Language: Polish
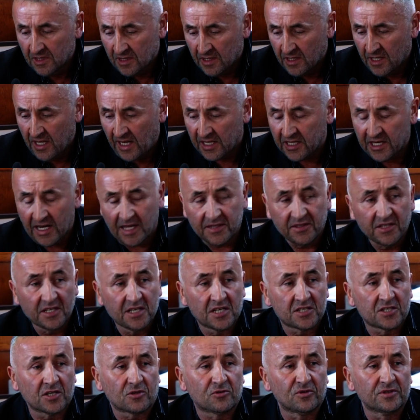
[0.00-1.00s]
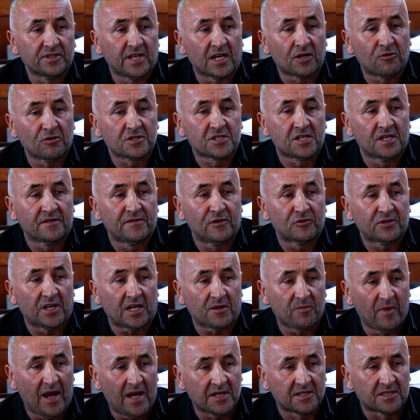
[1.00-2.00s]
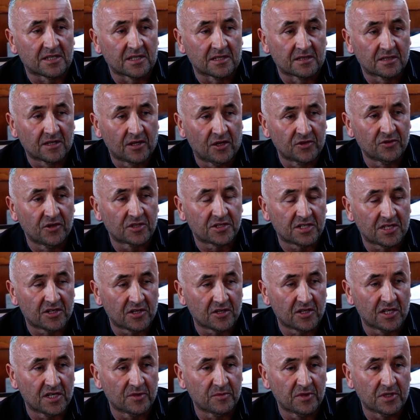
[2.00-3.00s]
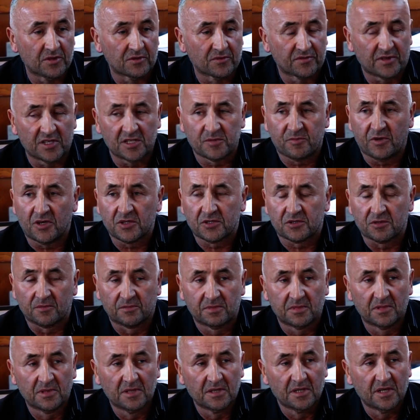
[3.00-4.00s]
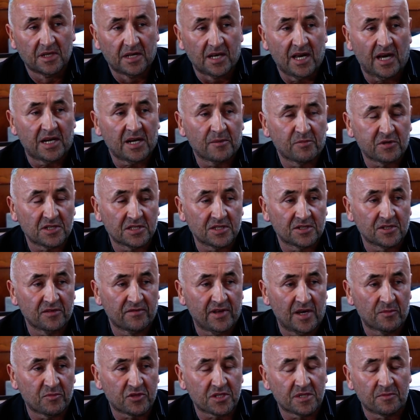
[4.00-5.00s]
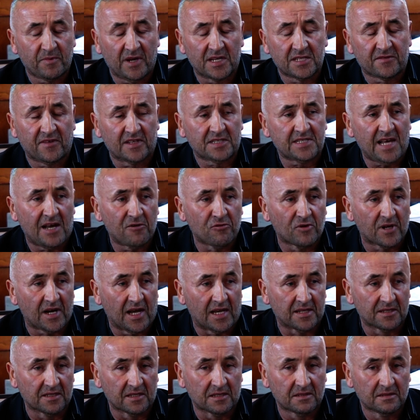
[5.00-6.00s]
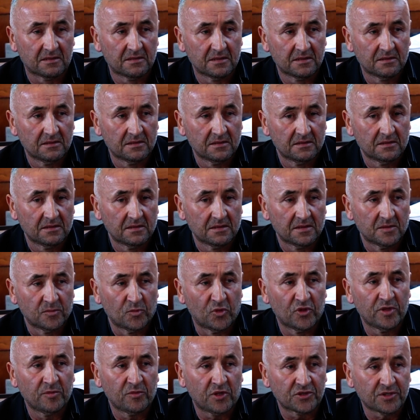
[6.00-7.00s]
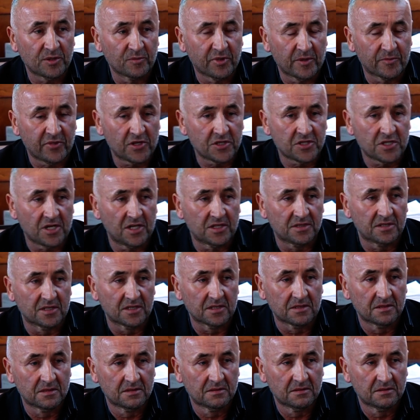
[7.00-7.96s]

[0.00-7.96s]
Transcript: jak radny Jerzy Kunda głosował, tak macie odnośnie regulaminu, w ten sposób. Ja reprezentowałem, proszę Państwa, całą Radę. Byłem o to poproszony.